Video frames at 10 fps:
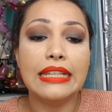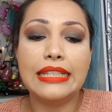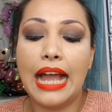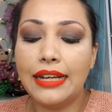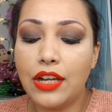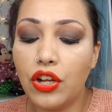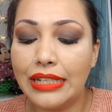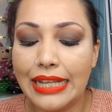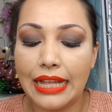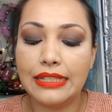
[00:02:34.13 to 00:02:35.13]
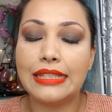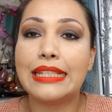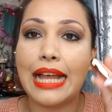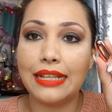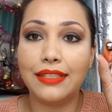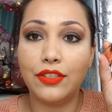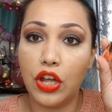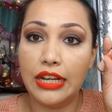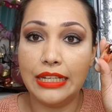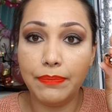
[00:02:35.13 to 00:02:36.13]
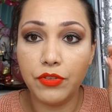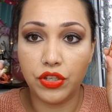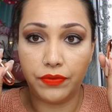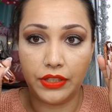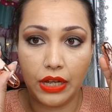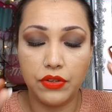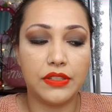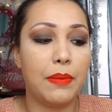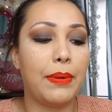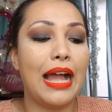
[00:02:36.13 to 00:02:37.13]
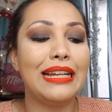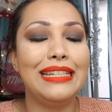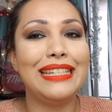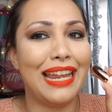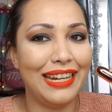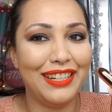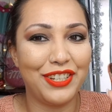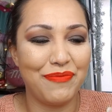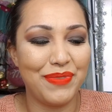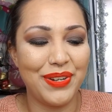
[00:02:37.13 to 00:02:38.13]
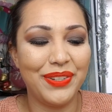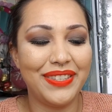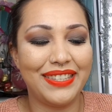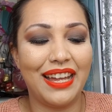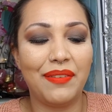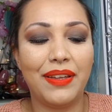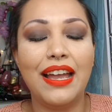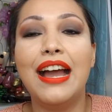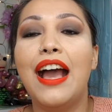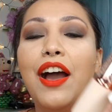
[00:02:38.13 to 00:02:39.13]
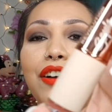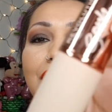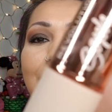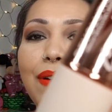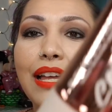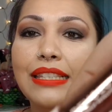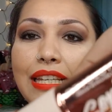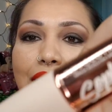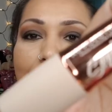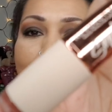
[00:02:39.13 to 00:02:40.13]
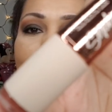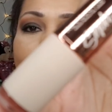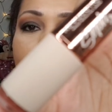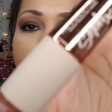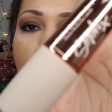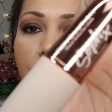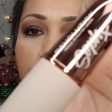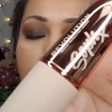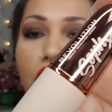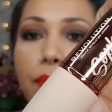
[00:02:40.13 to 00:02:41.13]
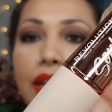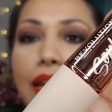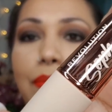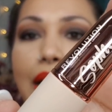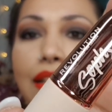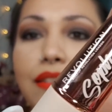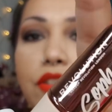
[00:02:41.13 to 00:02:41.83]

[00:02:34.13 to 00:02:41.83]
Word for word: Sie hat auch ganz, ganz tolle Lippenstifte rausgebracht, die ich allerdings schon benutzt habe. Und zwar sehen die so aus. Die kommen in einem ganz